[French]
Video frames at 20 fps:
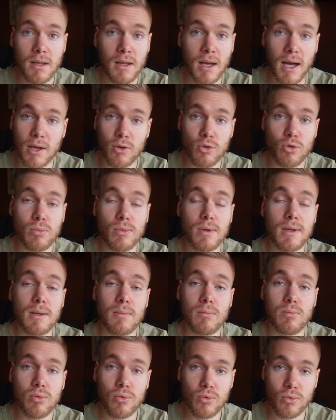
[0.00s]
accumulé
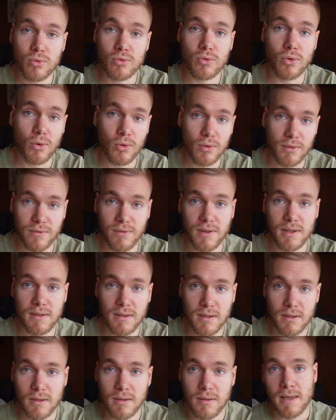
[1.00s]
beaucoup trop de
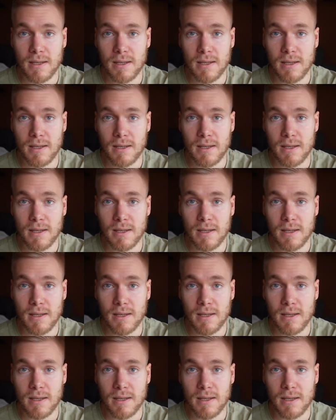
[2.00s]
fatigue.